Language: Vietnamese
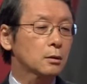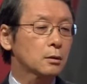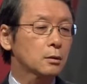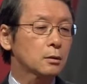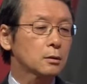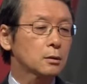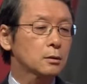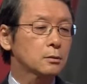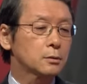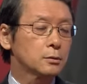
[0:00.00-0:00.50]

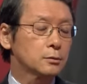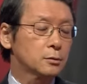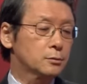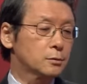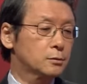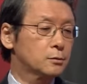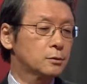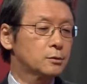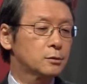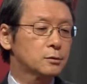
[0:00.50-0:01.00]
tôi không muốn
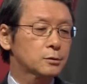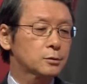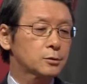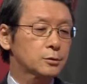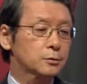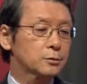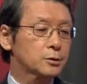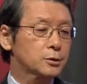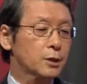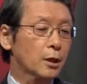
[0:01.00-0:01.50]
liên quan
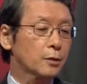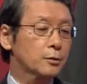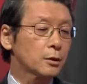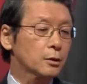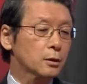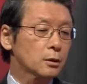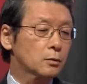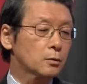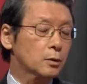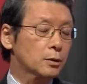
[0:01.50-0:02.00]
vào những
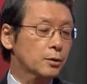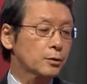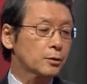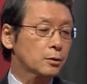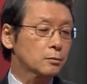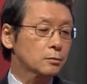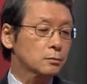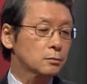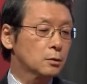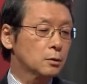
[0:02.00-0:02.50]
chuyện
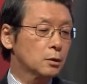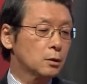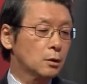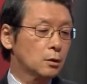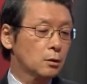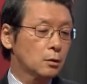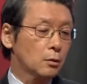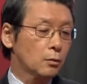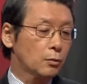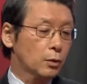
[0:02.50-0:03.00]
kiểu như
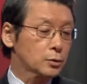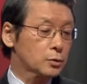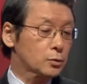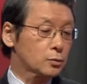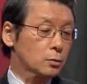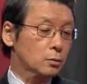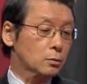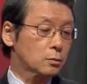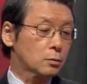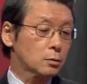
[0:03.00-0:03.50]
là tuyên
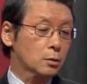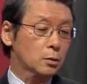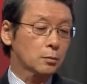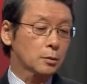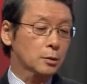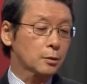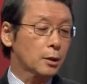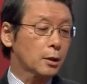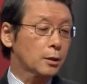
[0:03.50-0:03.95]
truyền như thế.